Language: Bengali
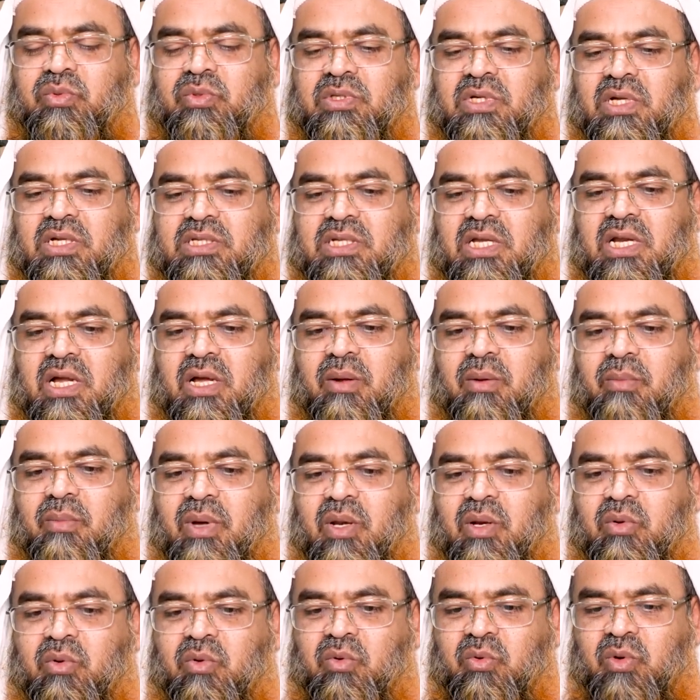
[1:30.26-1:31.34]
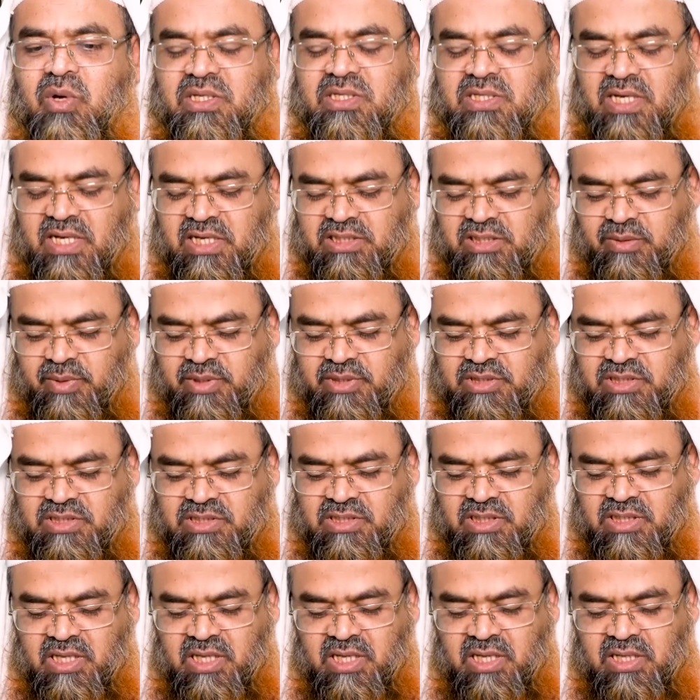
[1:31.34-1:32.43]
না তারা ভালো কোনো কাজে লাগাতে
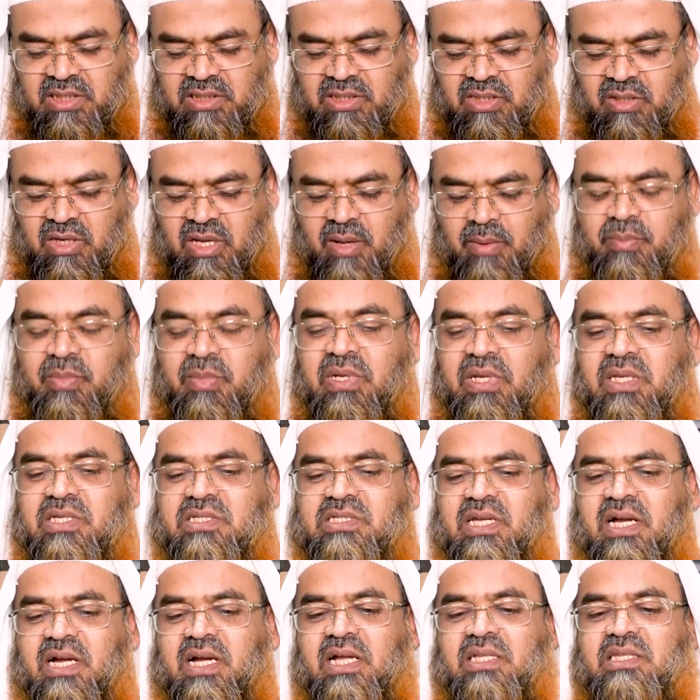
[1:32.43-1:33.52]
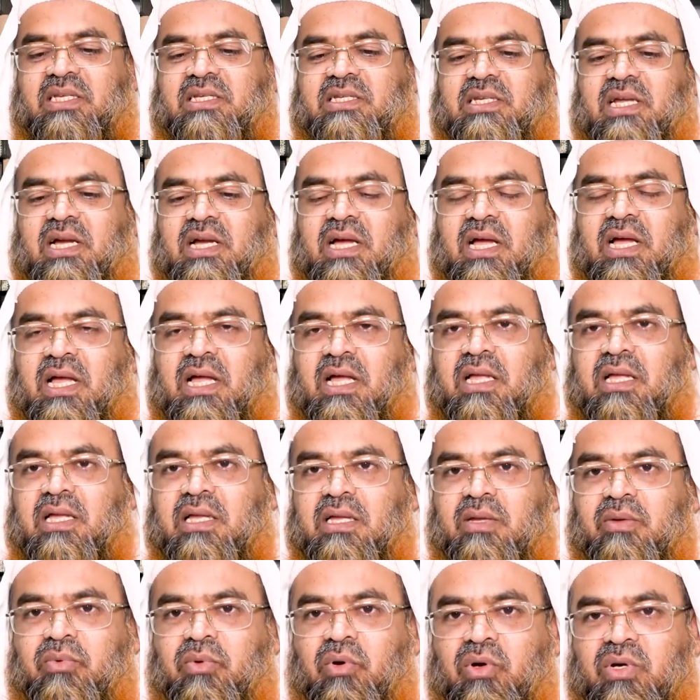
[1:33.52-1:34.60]
পারতেছে তাহলে আপনি জাকাতের টাকা
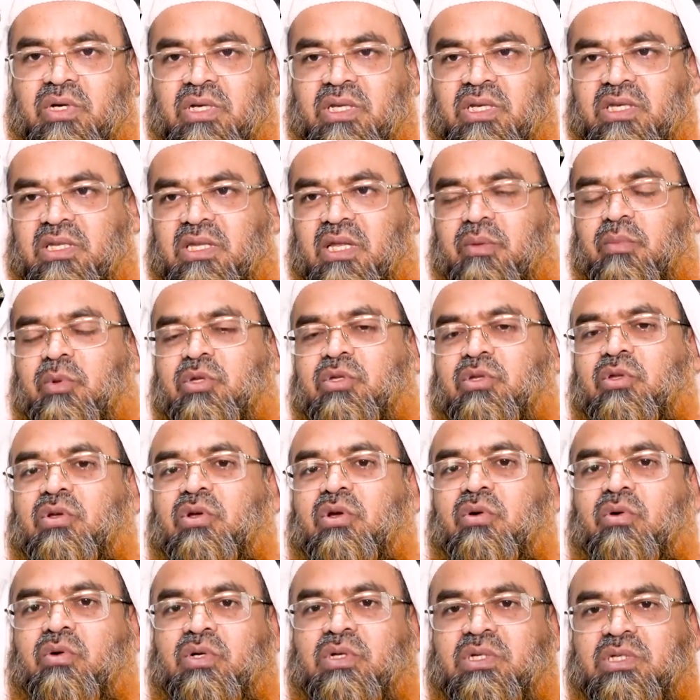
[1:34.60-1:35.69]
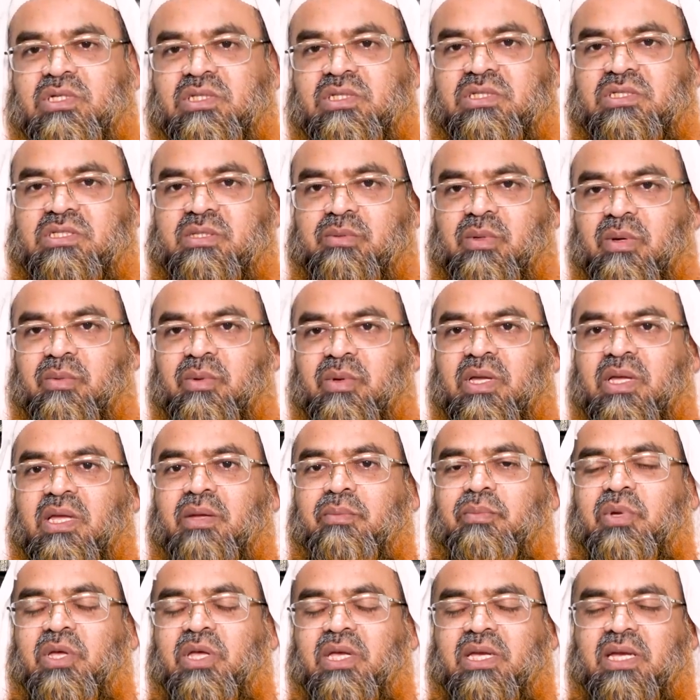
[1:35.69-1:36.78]
ফকিরদের মতো ওই যেভাবে
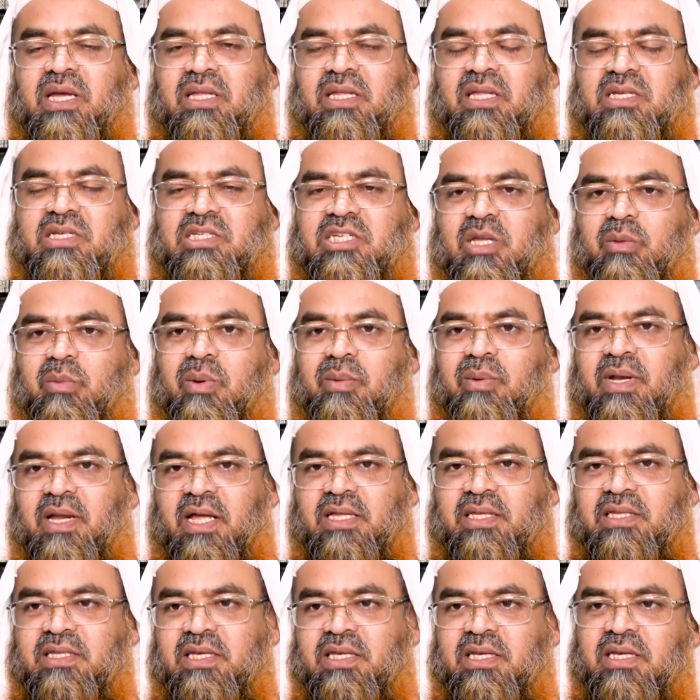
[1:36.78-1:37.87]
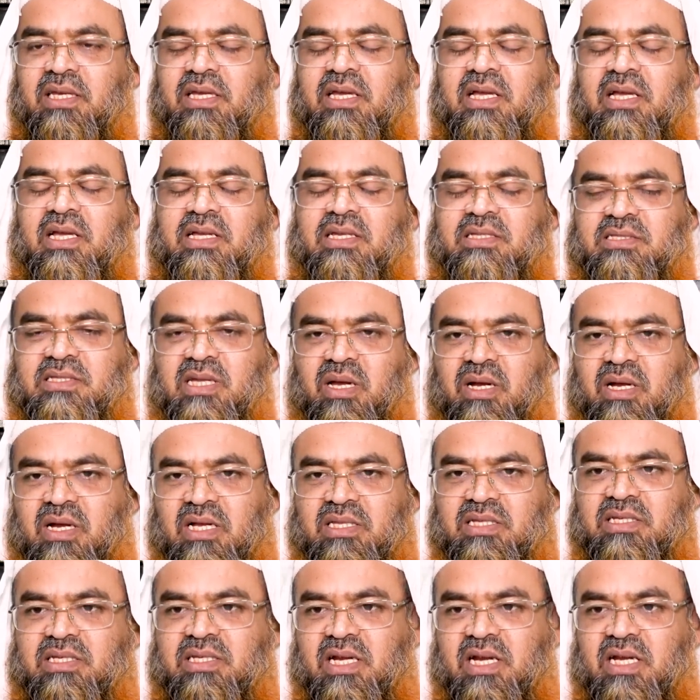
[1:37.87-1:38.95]
ভিক্ষা দেন সেভাবে না দিয়ে
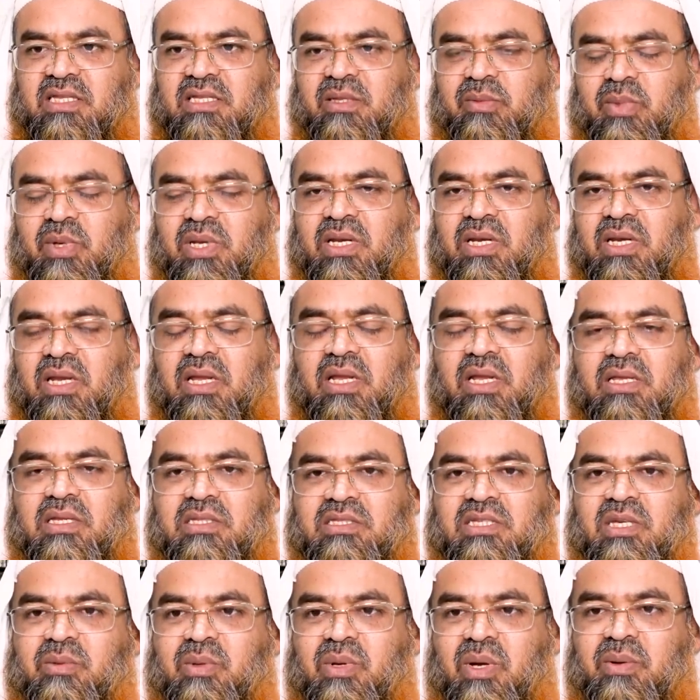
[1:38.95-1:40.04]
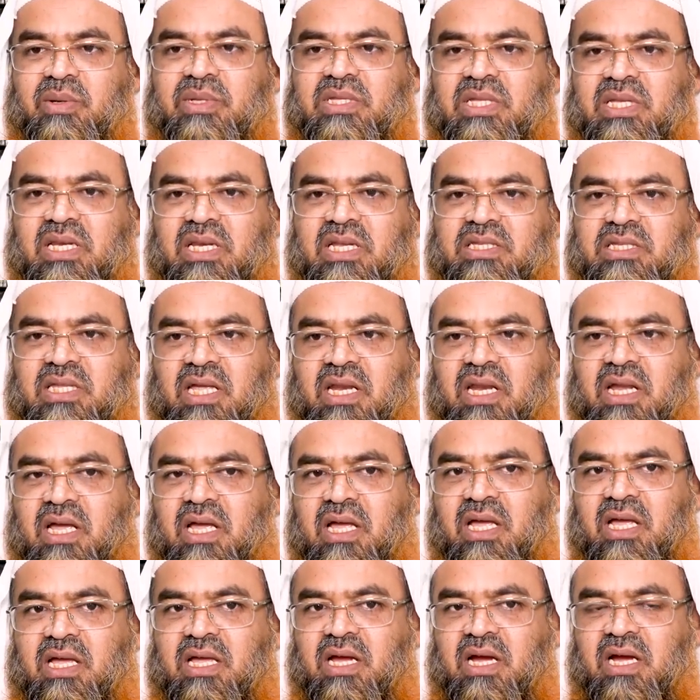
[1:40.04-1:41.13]
জাকাতের টাকা দিবেন যেভাবে দিলে তারা
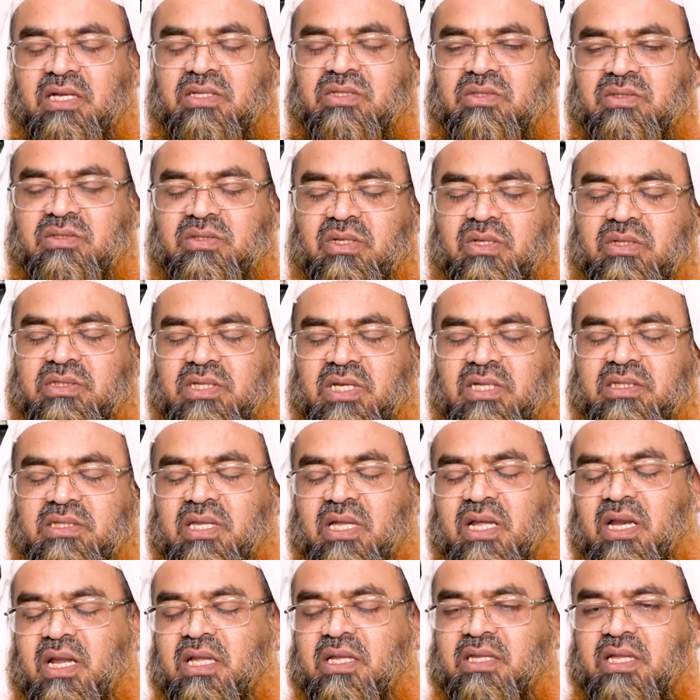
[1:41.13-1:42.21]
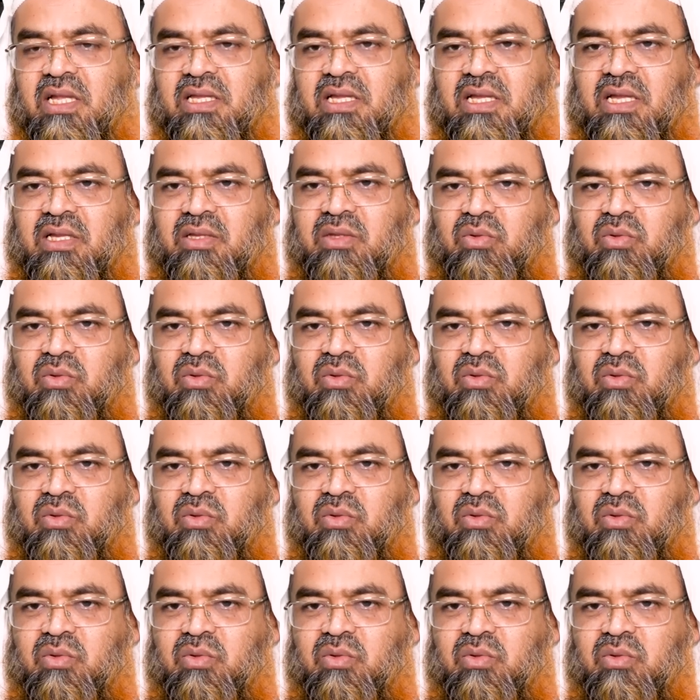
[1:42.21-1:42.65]
তারা তারা